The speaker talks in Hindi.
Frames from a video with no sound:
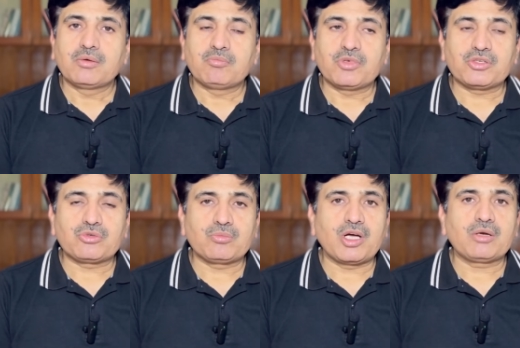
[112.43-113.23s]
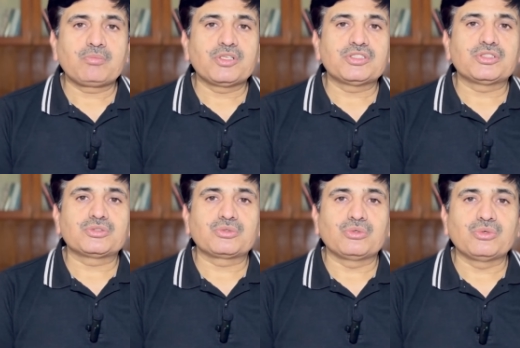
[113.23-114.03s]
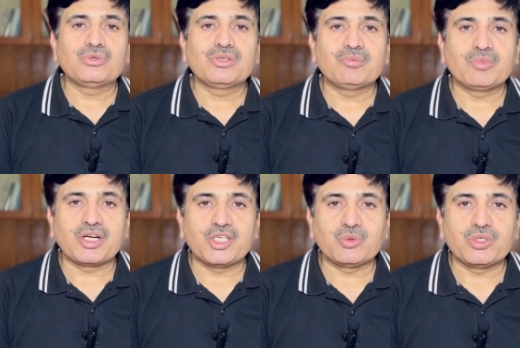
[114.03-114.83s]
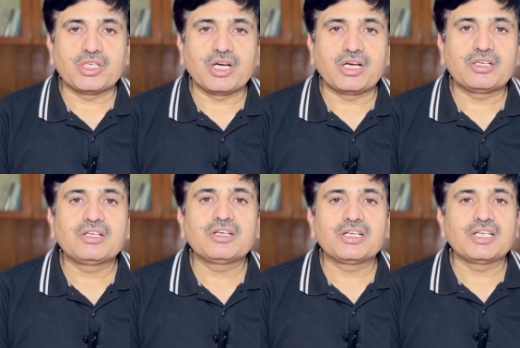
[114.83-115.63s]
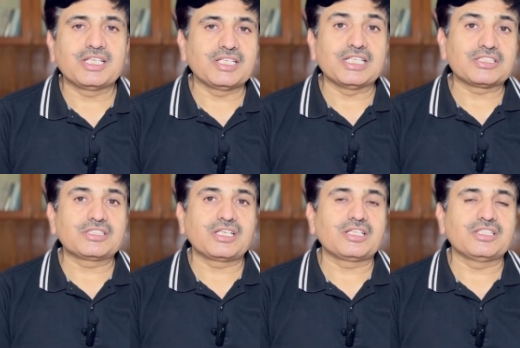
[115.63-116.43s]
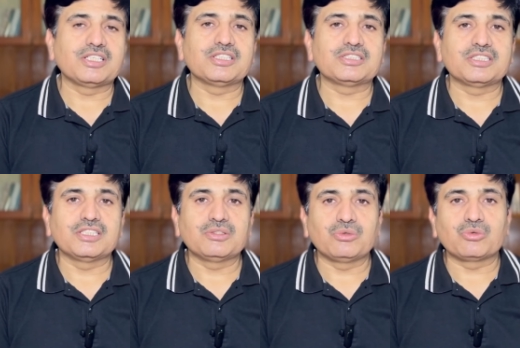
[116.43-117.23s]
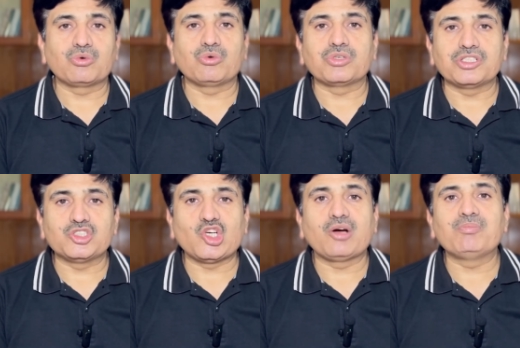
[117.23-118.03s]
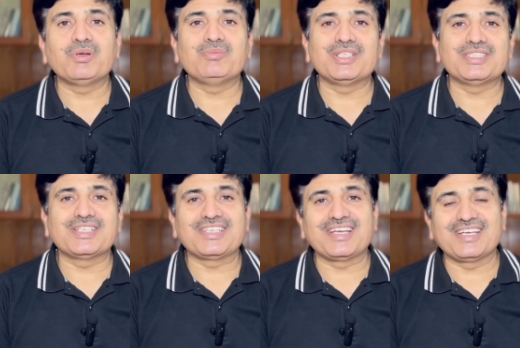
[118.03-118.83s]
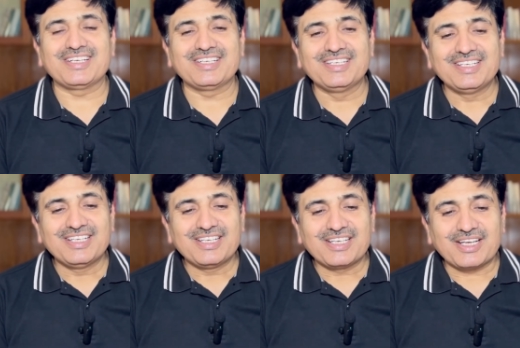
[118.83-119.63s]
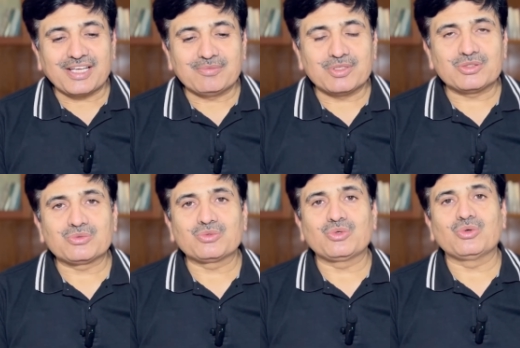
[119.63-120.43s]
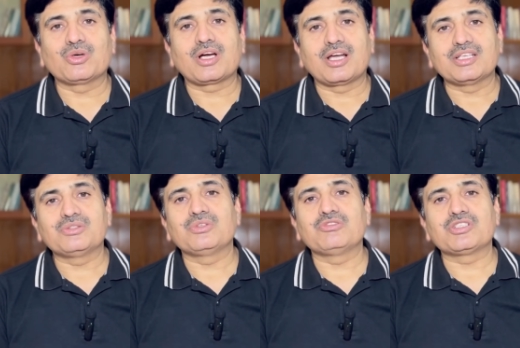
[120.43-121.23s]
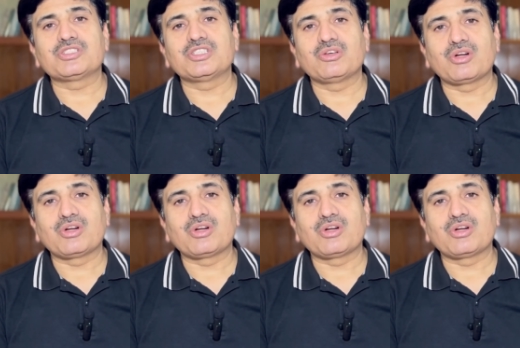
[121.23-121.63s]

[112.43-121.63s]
बेशुमार पेशेंट्स को ब्रायोनिया इस तरह देने से उनको उनकी जॉब पे भेजा गया है कई बच्चों को कॉलेज यूनिवर्सिटी और